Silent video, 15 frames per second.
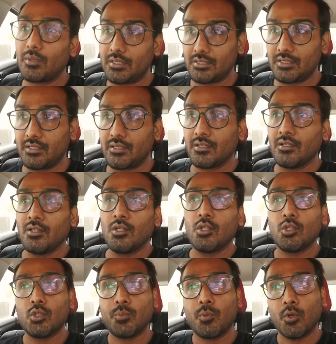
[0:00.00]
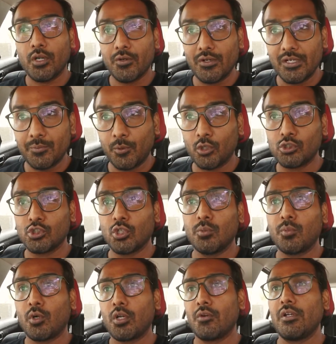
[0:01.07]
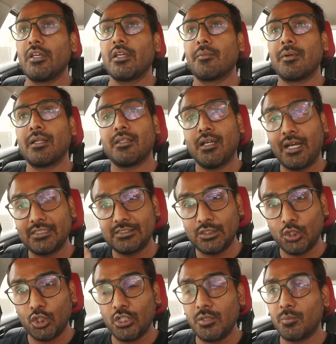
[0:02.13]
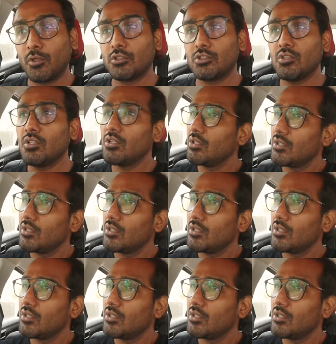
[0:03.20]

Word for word: मर्चेंट तो बोरीवली पहुँचो बोरीवली के बाद आईसी कॉलोनी पहुँचो